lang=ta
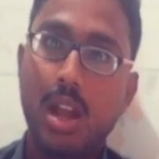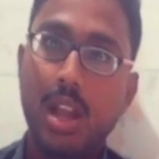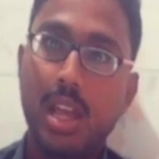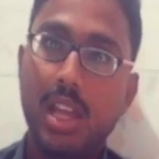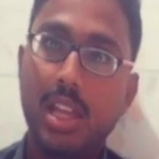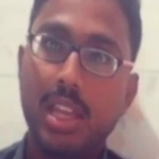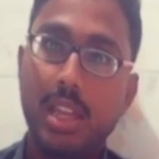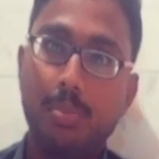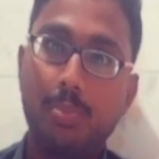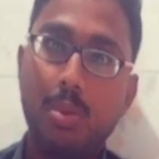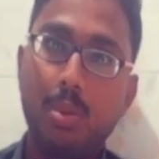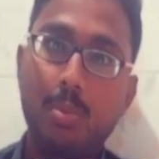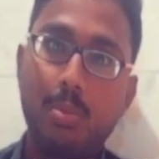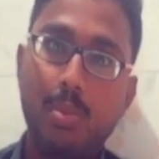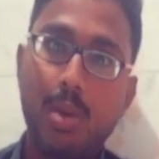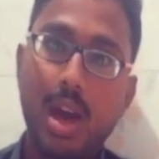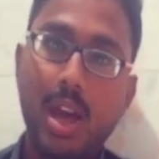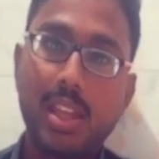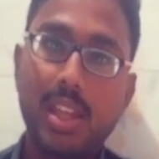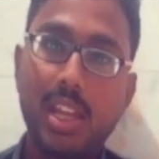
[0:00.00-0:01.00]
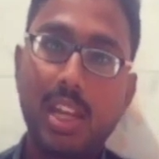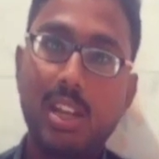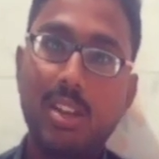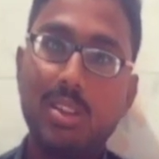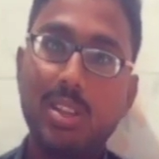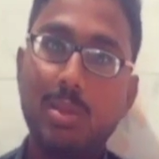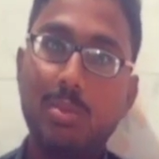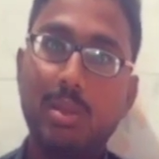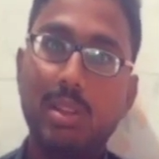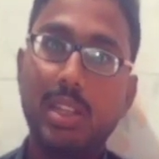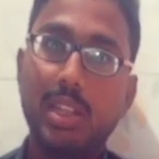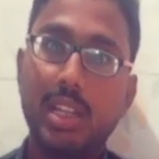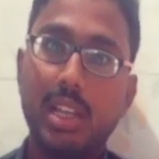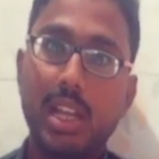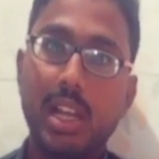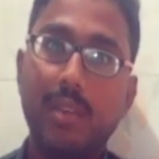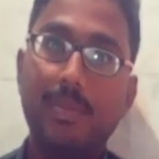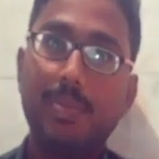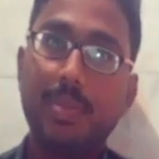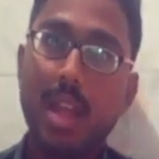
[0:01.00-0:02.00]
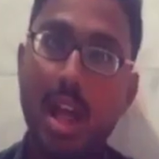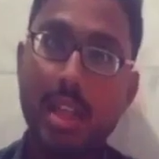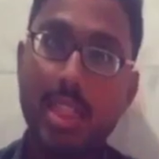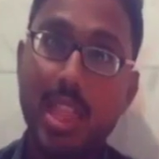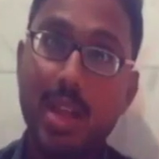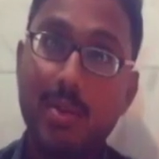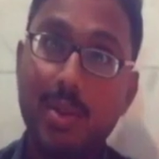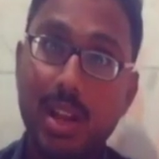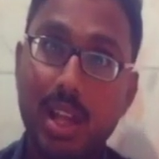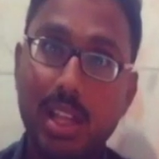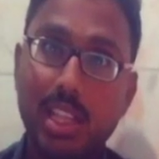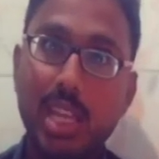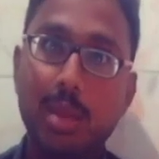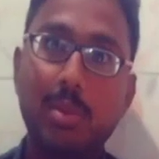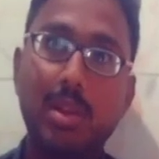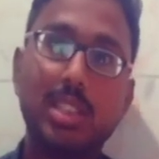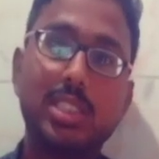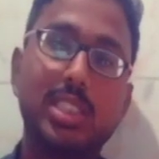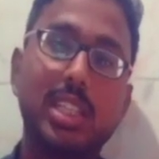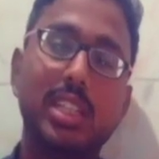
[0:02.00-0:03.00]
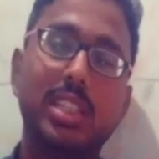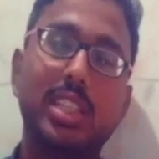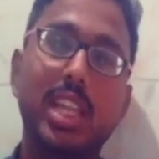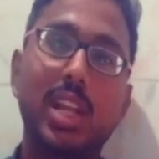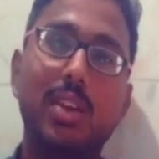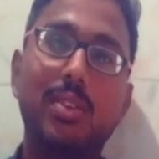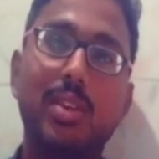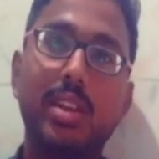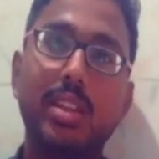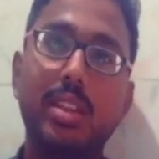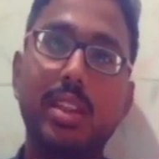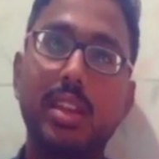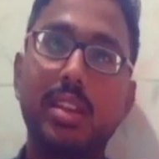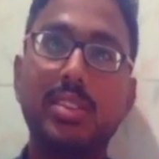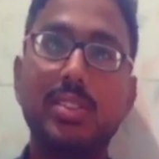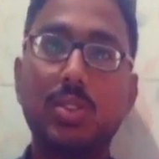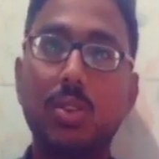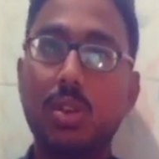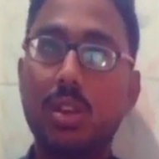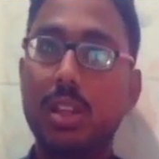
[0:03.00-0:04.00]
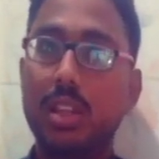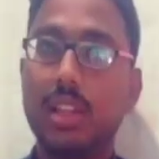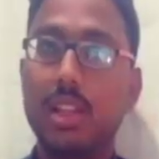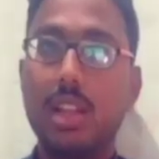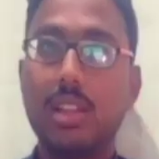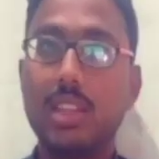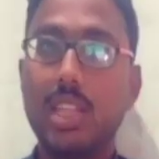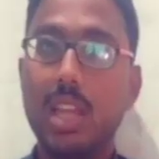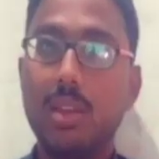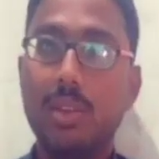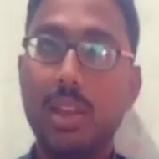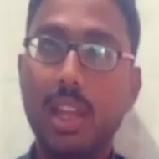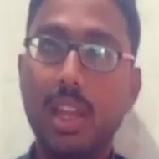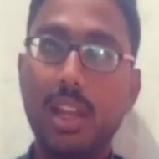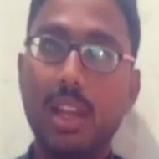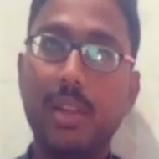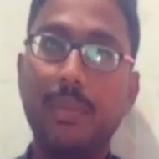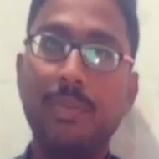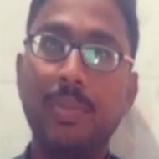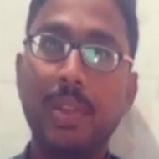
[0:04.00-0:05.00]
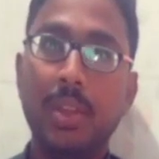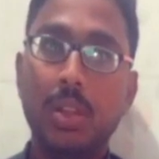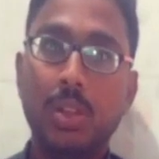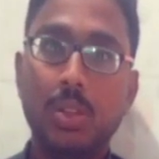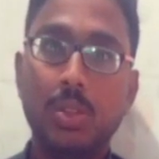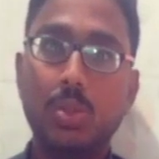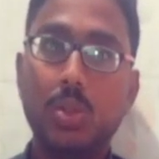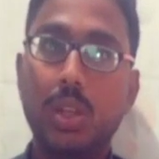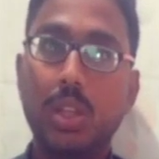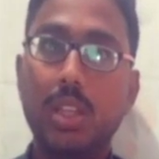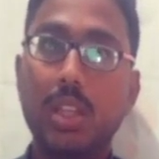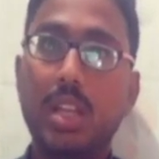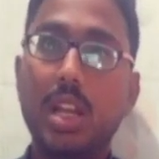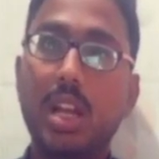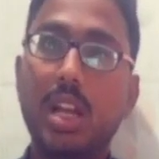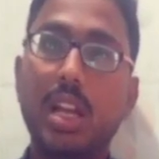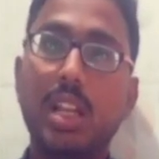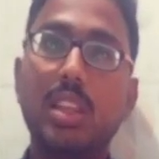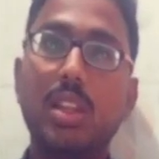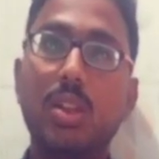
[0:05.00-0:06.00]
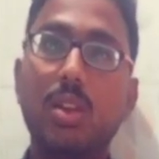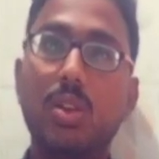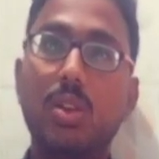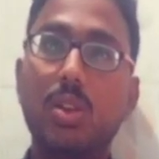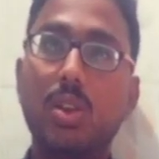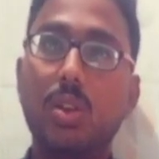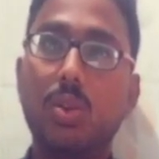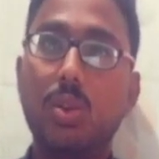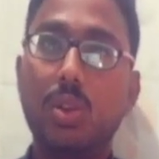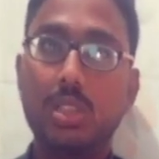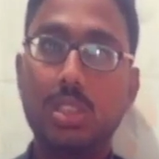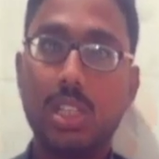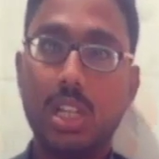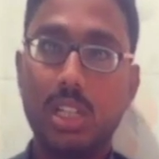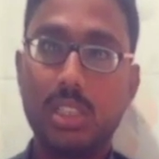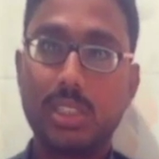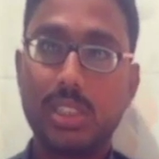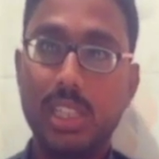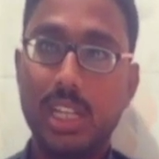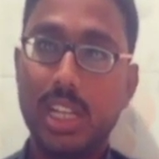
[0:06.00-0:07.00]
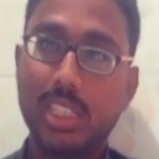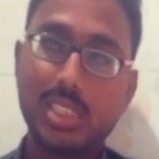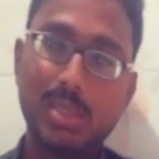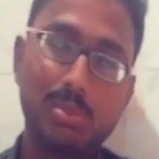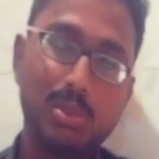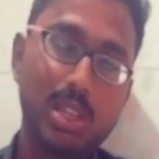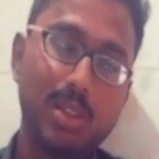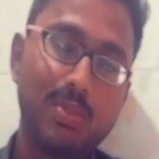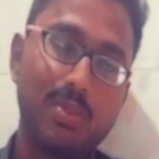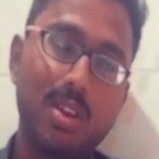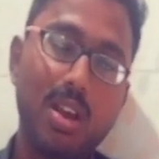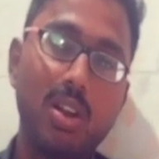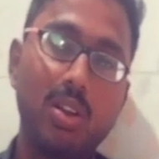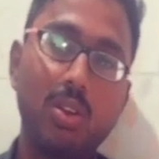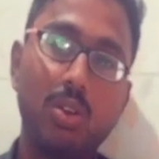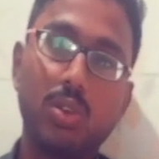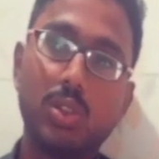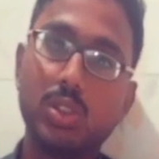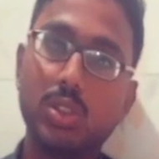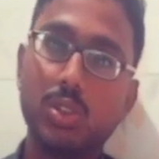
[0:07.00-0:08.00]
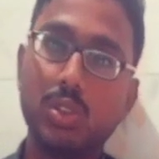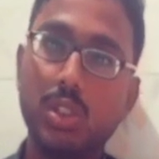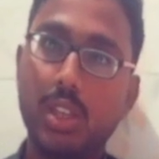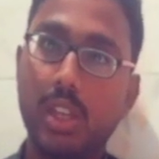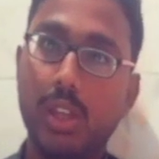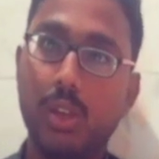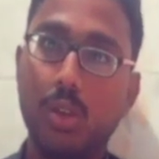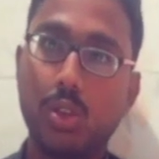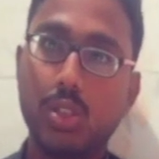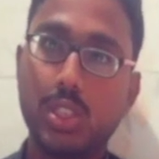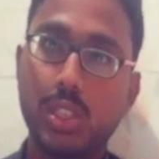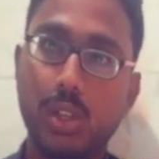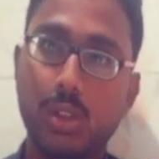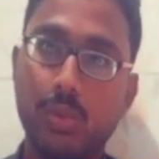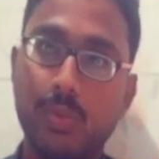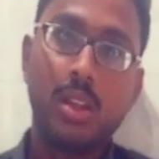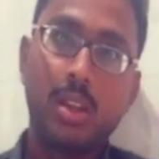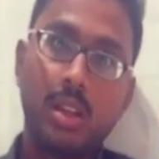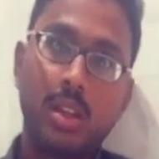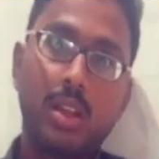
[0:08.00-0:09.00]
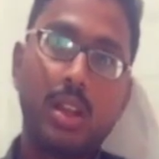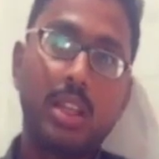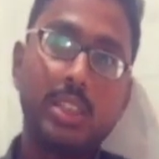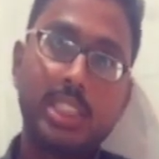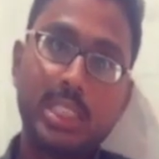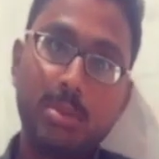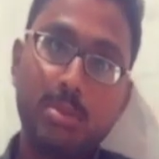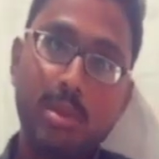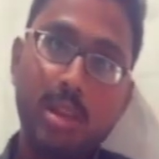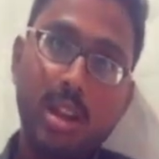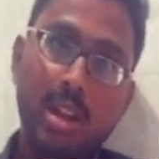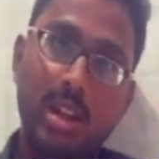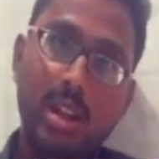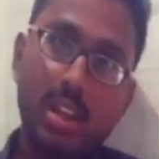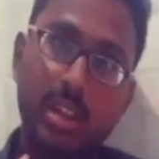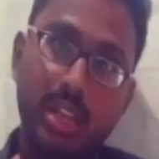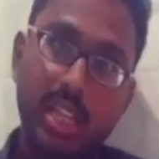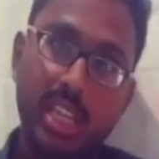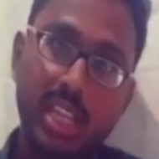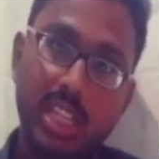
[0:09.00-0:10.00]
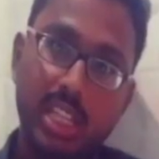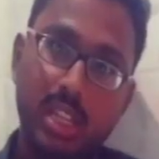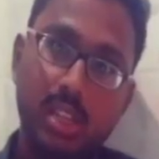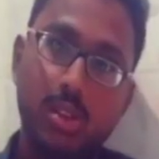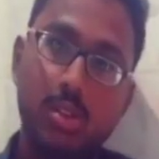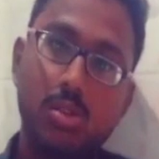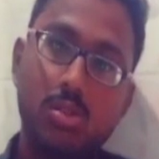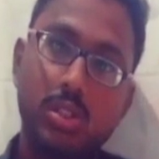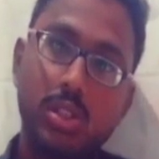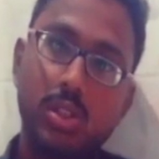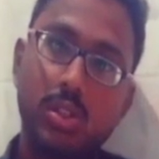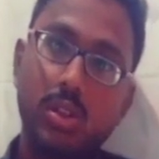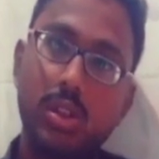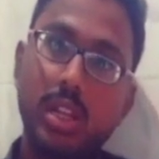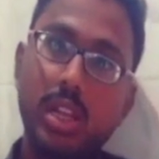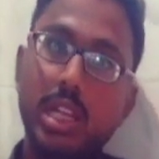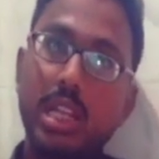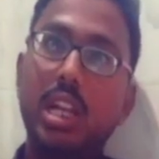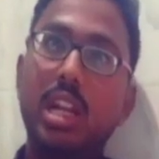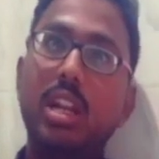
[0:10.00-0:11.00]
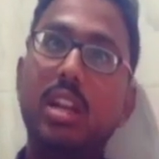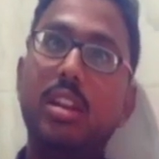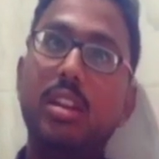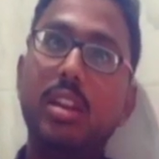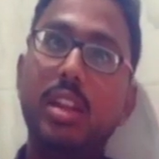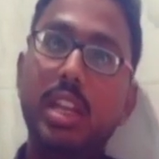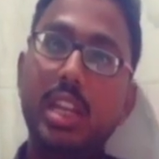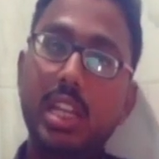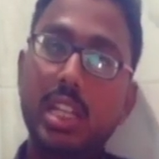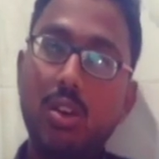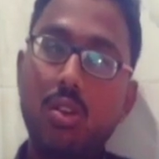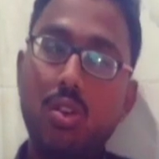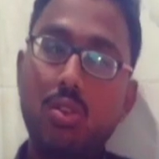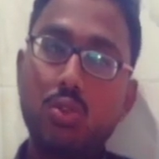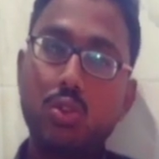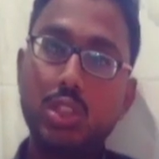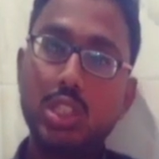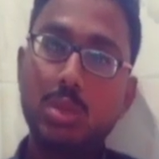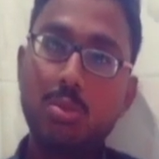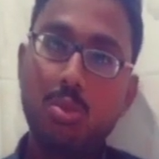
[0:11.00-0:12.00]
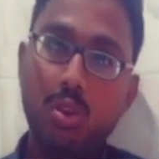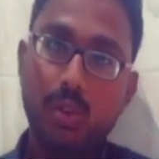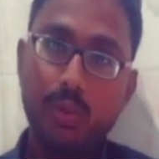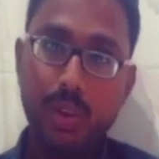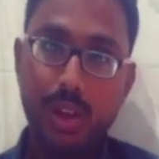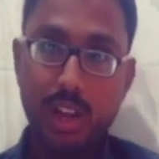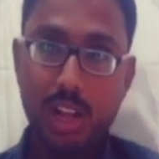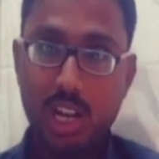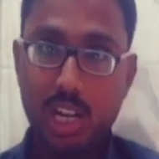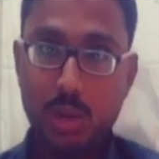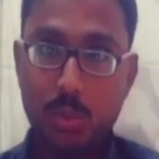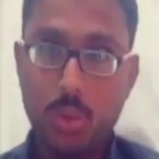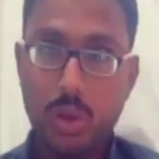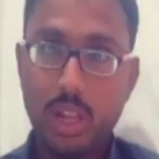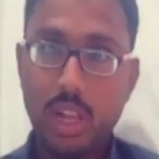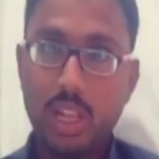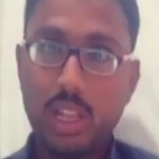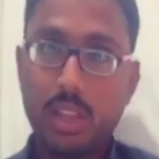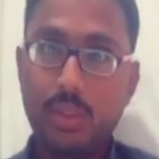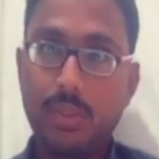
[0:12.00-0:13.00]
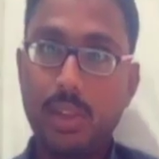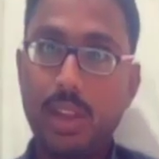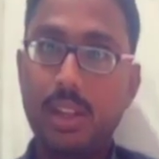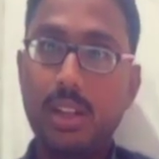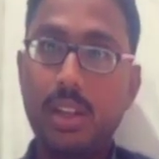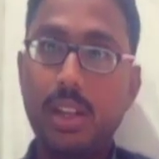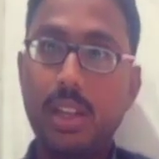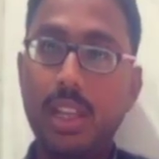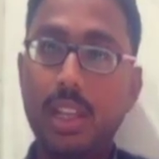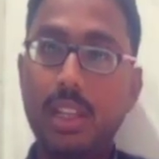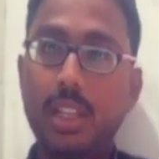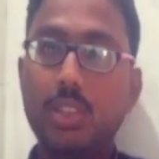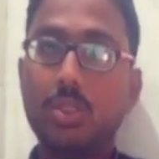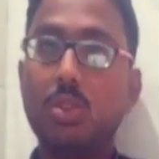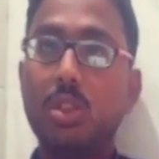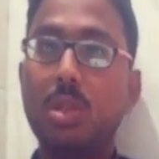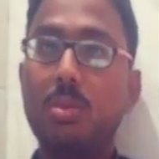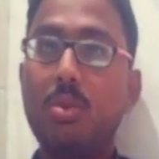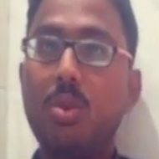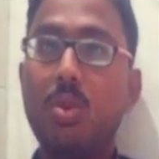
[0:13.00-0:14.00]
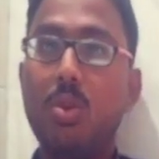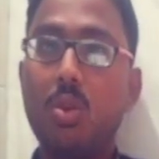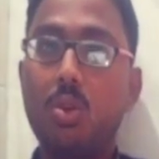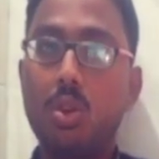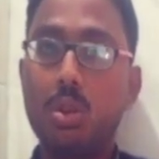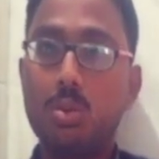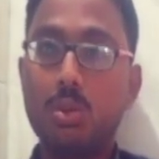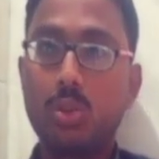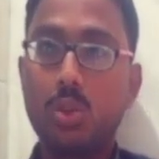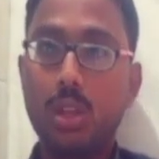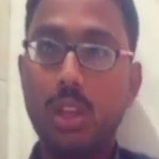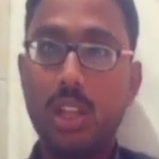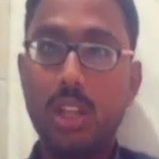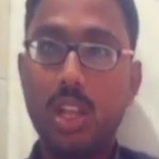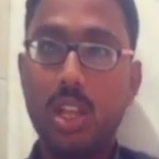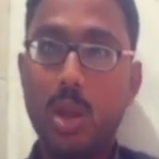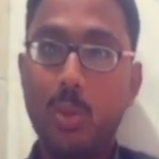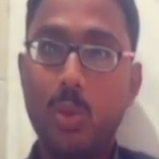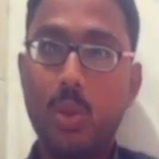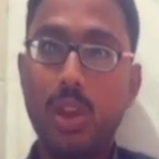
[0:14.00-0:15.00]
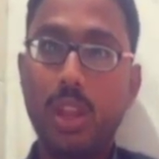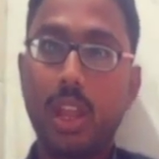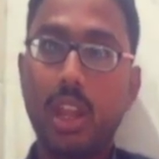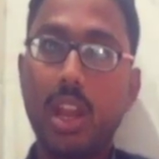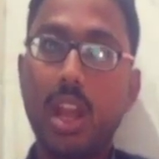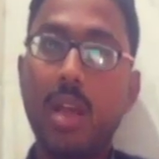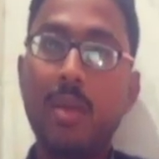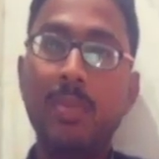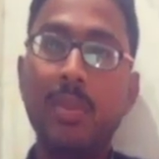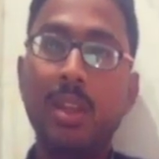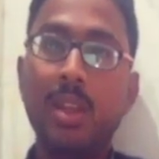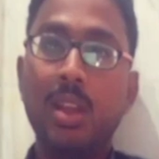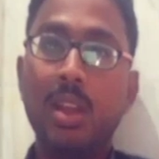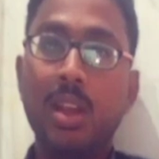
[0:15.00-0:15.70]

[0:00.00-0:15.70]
ஆனால் இப்போ மார்க்கெட்டில் வந்து பார்த்தீங்கன்னா அதை விட அதிகமான ஸ்ட்ரென்த்தெல்லாம் வருது ஸோ இதுக்கெல்லாம் தேவையே இல்லை ஸோ எதுக்காக அந்த அளவுக்கு ஒரு காஸ்ட்லியான சிமெண்ட்டை வாங்கணும் கொஞ்சம் வந்து நீங்கள் யோசிக்கணும் கஸ்டமரான நீங்கள் தான் யோசிக்கணும் ஏன்னா நீங்கள் தான் ஒரு சொந்தமாக ஒரு வீடு கட்ட போகிறீங்க அந்த வீட்டில் நீங்கள் தான் சொந்தமாக உங்கள் குடும்பத்தோடு இருக்க போகிறீங்கன்னா